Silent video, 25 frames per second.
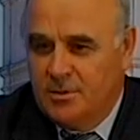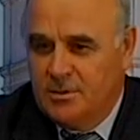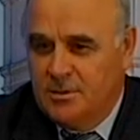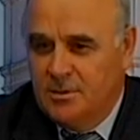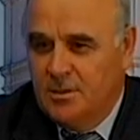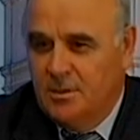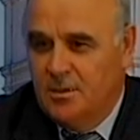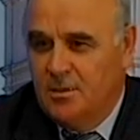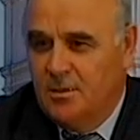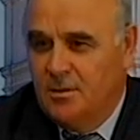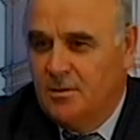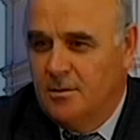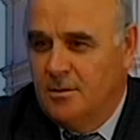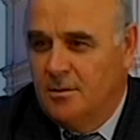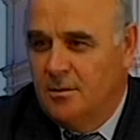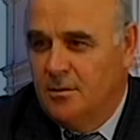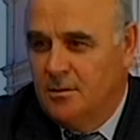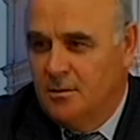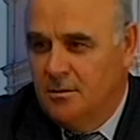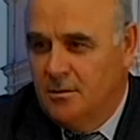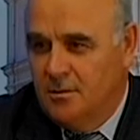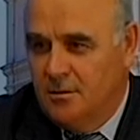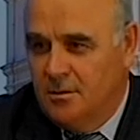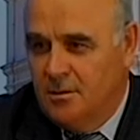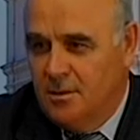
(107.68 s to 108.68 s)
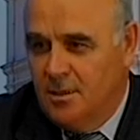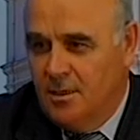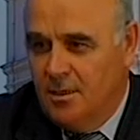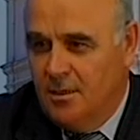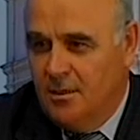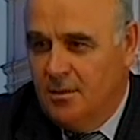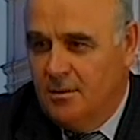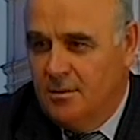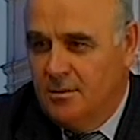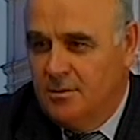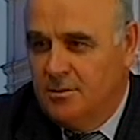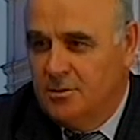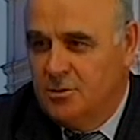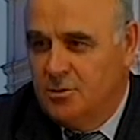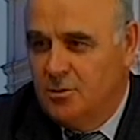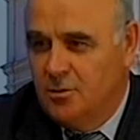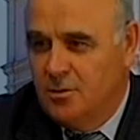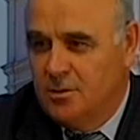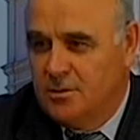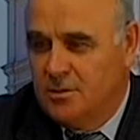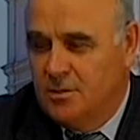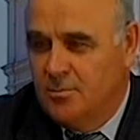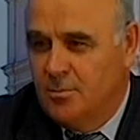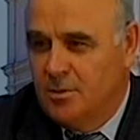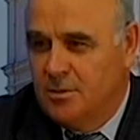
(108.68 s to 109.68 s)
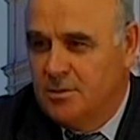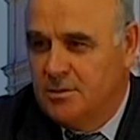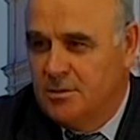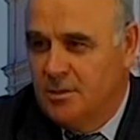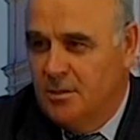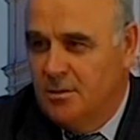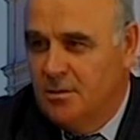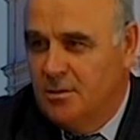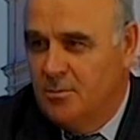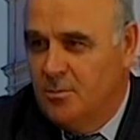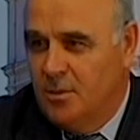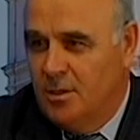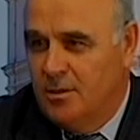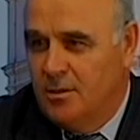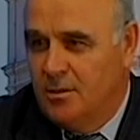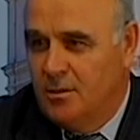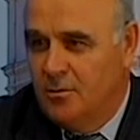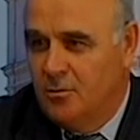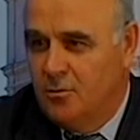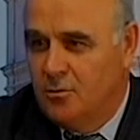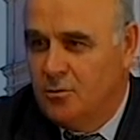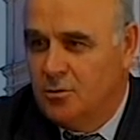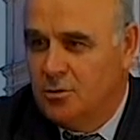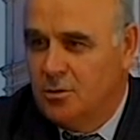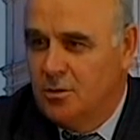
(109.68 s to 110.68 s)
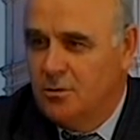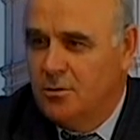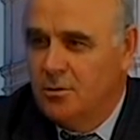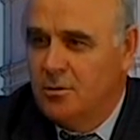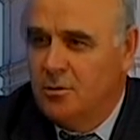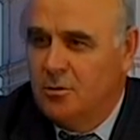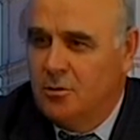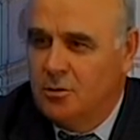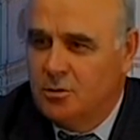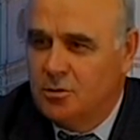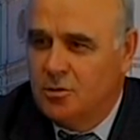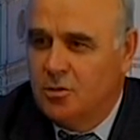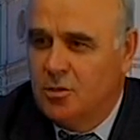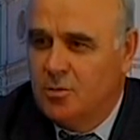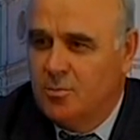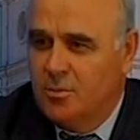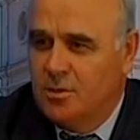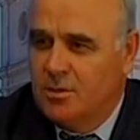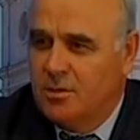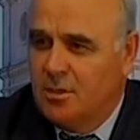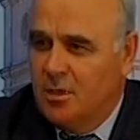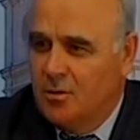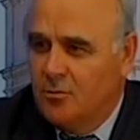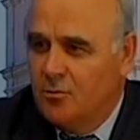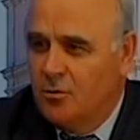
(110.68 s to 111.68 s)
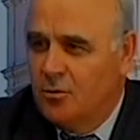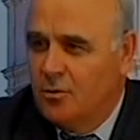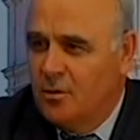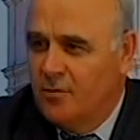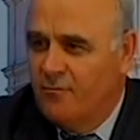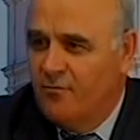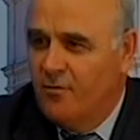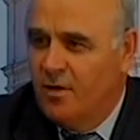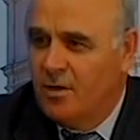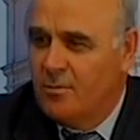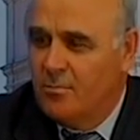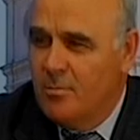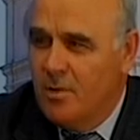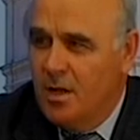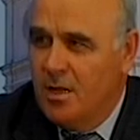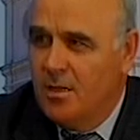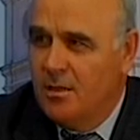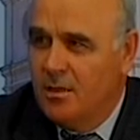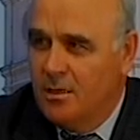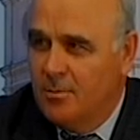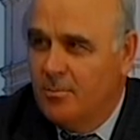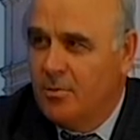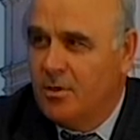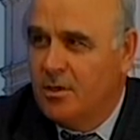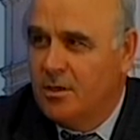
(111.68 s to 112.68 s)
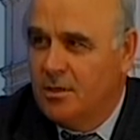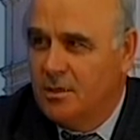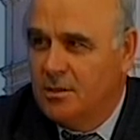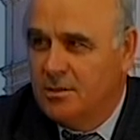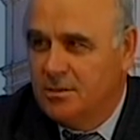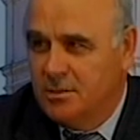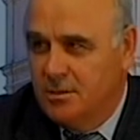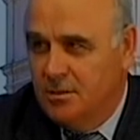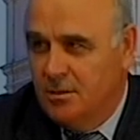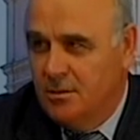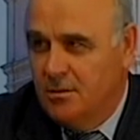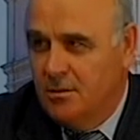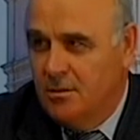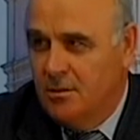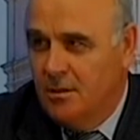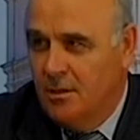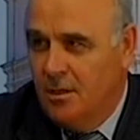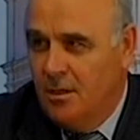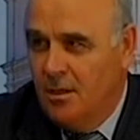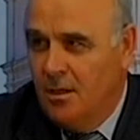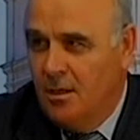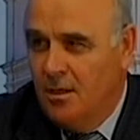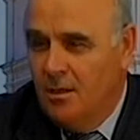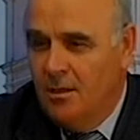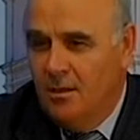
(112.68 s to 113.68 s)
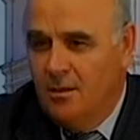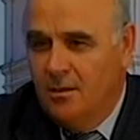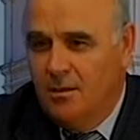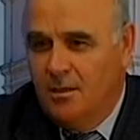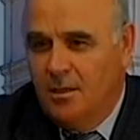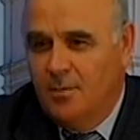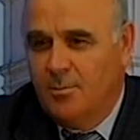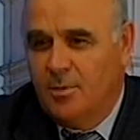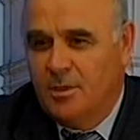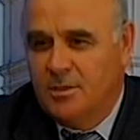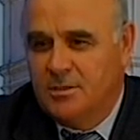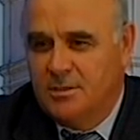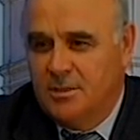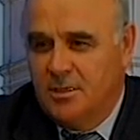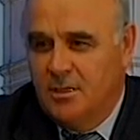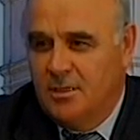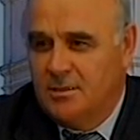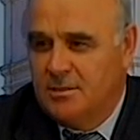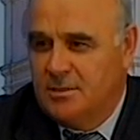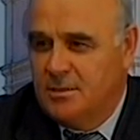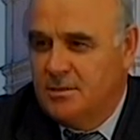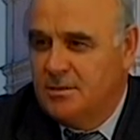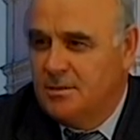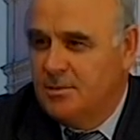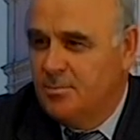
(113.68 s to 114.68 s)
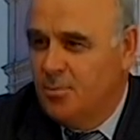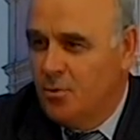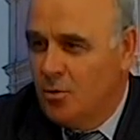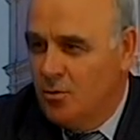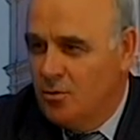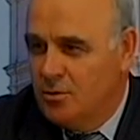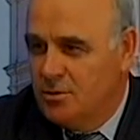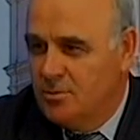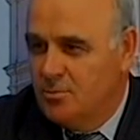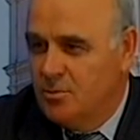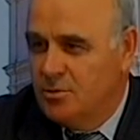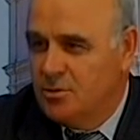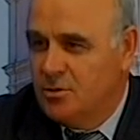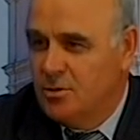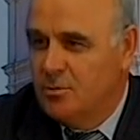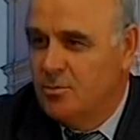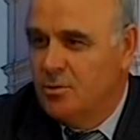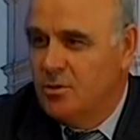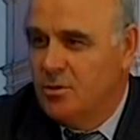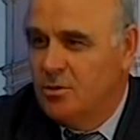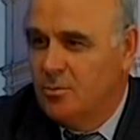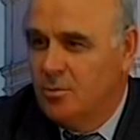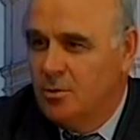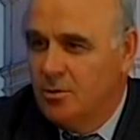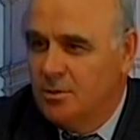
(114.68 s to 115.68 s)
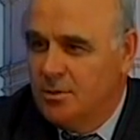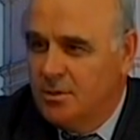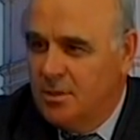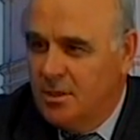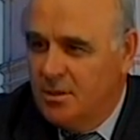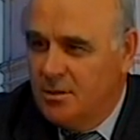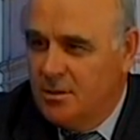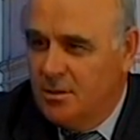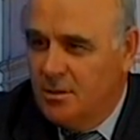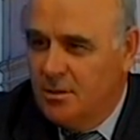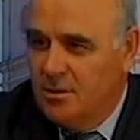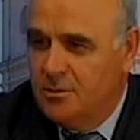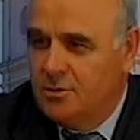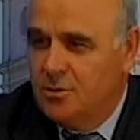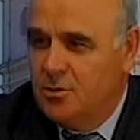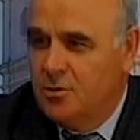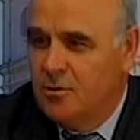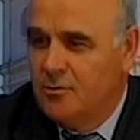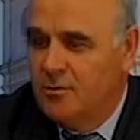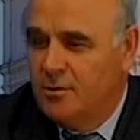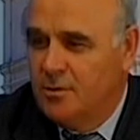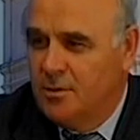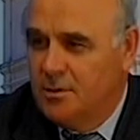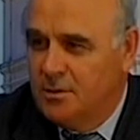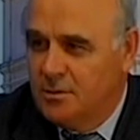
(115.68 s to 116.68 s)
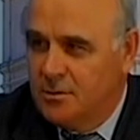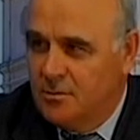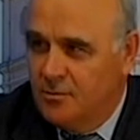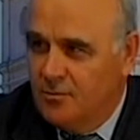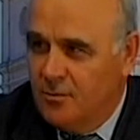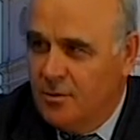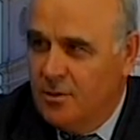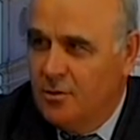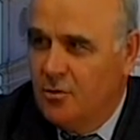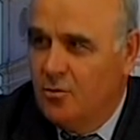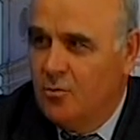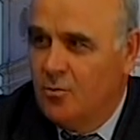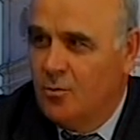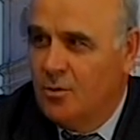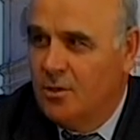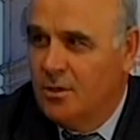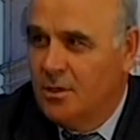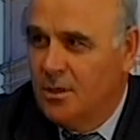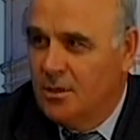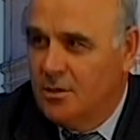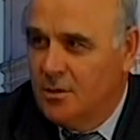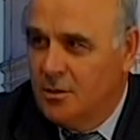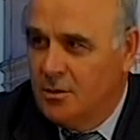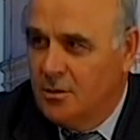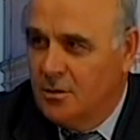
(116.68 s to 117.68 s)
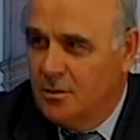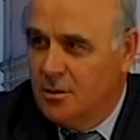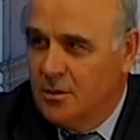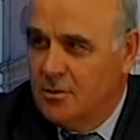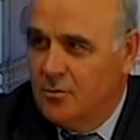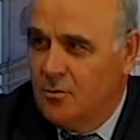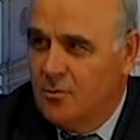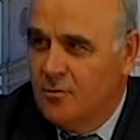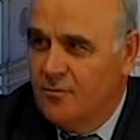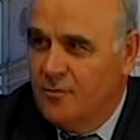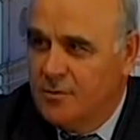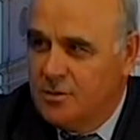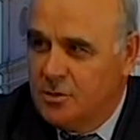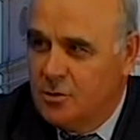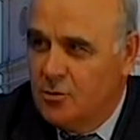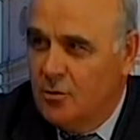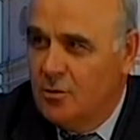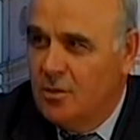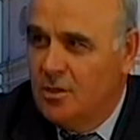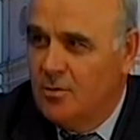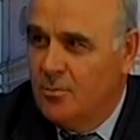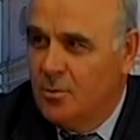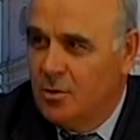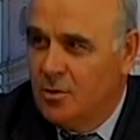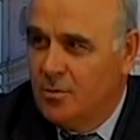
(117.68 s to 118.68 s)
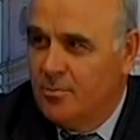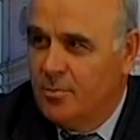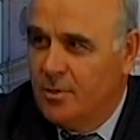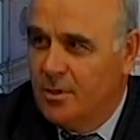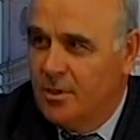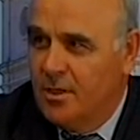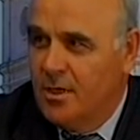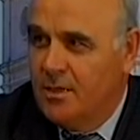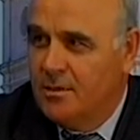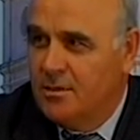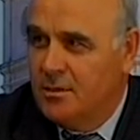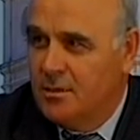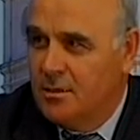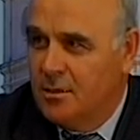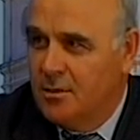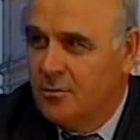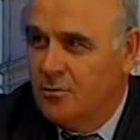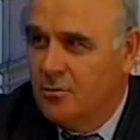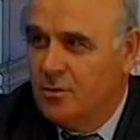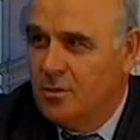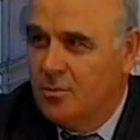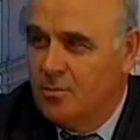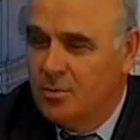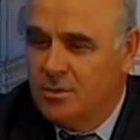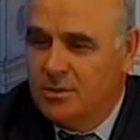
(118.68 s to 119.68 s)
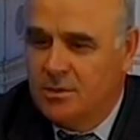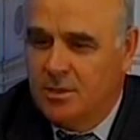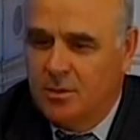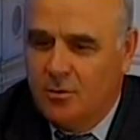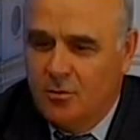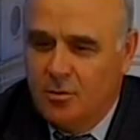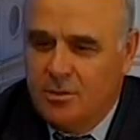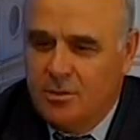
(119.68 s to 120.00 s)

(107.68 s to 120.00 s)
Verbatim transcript: Э, попросили, и я еще раз обращал внимание на то, что это не должно быть какое-то формальное прохождение. Обращался с просьбой, чтобы это было театрализованное, с выдумкой, какие-то такое веселые мероприятия,